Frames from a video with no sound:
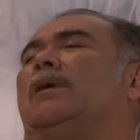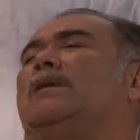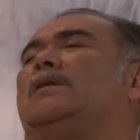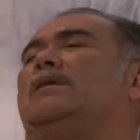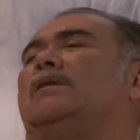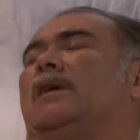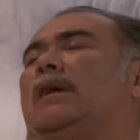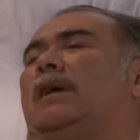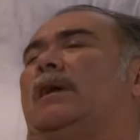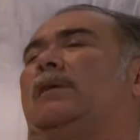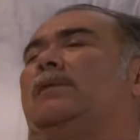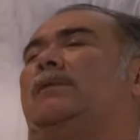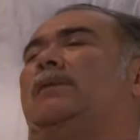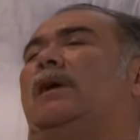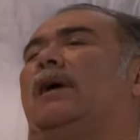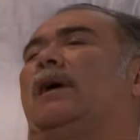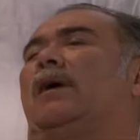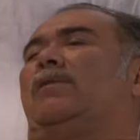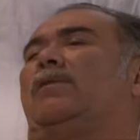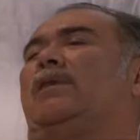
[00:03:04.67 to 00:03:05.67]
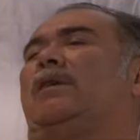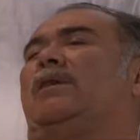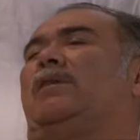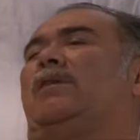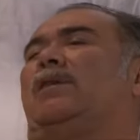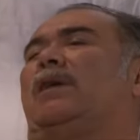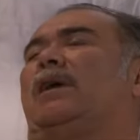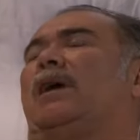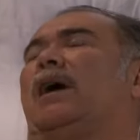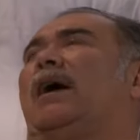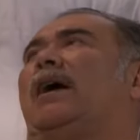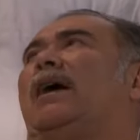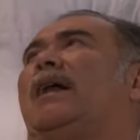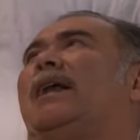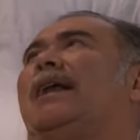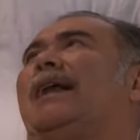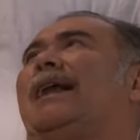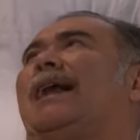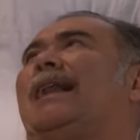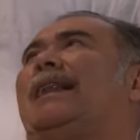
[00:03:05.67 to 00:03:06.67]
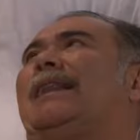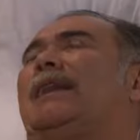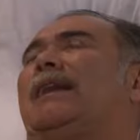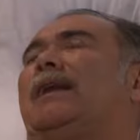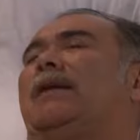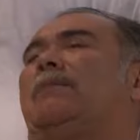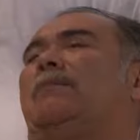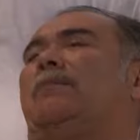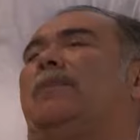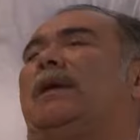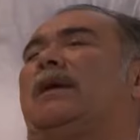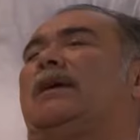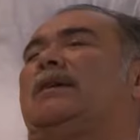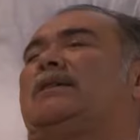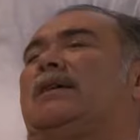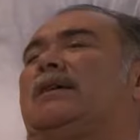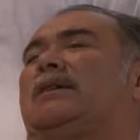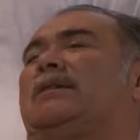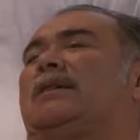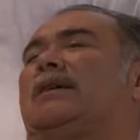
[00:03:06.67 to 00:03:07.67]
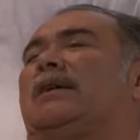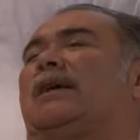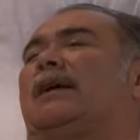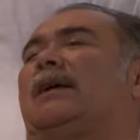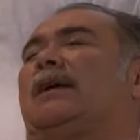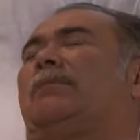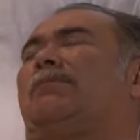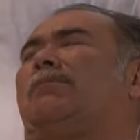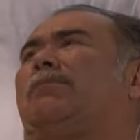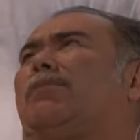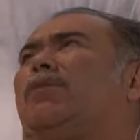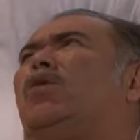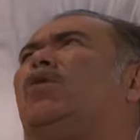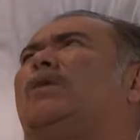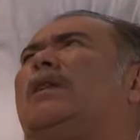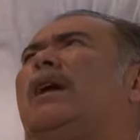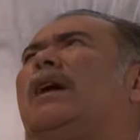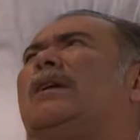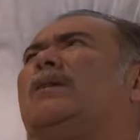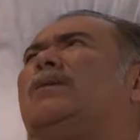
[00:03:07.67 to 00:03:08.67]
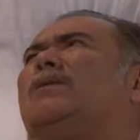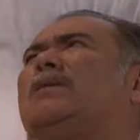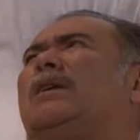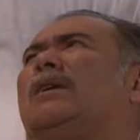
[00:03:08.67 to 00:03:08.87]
poprosił, żebym zlecił zewnętrzny audyt bez wiedzy Plutarka.